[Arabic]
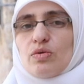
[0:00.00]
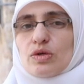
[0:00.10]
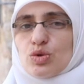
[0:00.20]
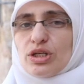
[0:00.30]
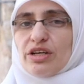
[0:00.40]

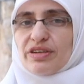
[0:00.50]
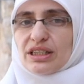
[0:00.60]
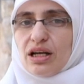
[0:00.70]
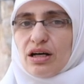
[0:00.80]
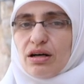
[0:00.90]
وصنفت
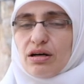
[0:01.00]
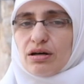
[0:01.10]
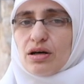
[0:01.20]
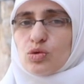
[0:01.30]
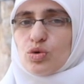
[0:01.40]

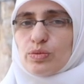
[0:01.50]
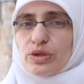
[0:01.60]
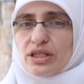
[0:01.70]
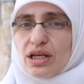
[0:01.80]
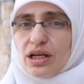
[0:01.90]
العقارات
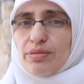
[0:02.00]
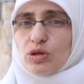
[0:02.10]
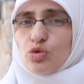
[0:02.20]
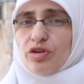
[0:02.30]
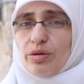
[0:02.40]
المتسربة
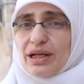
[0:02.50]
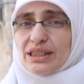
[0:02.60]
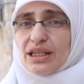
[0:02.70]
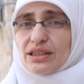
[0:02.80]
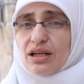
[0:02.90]
في
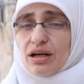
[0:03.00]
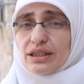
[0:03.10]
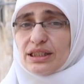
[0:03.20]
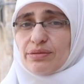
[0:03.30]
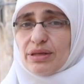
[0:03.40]
البلدة
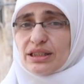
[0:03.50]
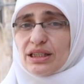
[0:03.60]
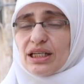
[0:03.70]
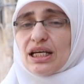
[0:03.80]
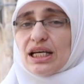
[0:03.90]

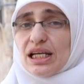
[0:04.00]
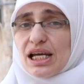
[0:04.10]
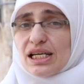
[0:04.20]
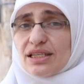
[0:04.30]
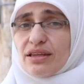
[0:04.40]
القديمة
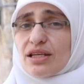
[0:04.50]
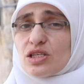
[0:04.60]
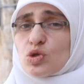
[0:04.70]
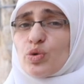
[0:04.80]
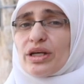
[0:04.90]
إلى ست
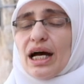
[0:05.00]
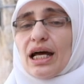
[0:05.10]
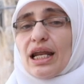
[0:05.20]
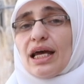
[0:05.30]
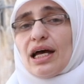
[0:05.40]
استولي
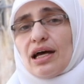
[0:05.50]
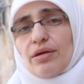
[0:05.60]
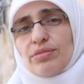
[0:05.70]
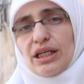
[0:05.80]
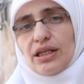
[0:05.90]
عليها
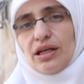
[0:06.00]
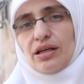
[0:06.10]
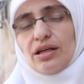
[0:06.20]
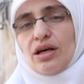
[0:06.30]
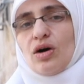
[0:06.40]
أمنيا